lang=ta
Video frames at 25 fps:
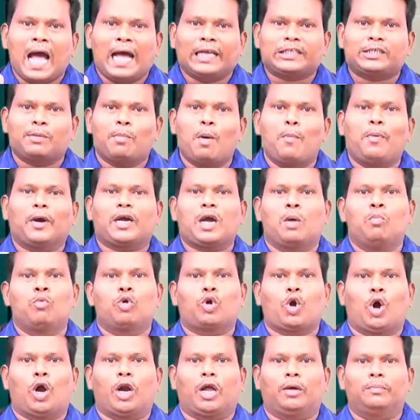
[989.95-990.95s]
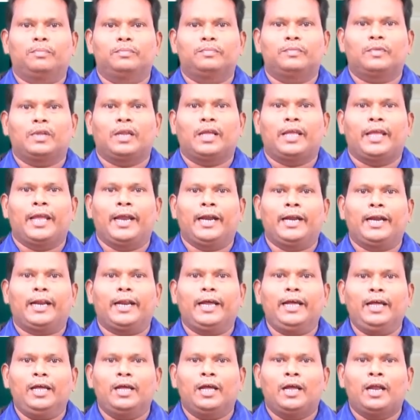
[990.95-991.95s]
அசமபக்க முக்கோணம்
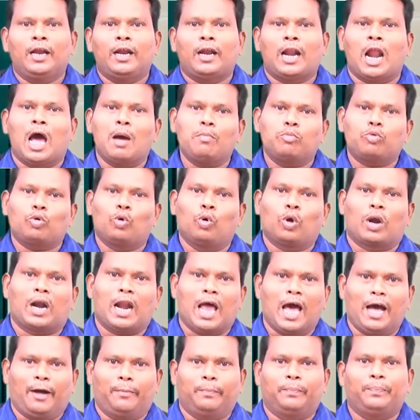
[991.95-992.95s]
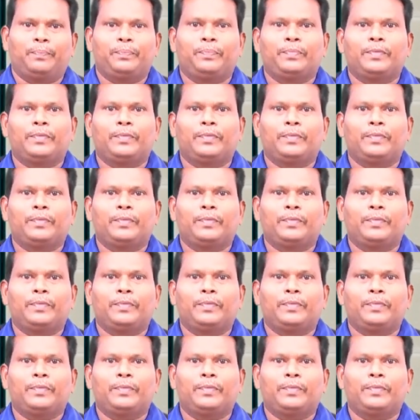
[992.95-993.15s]
என்று நாம் கூறலாம்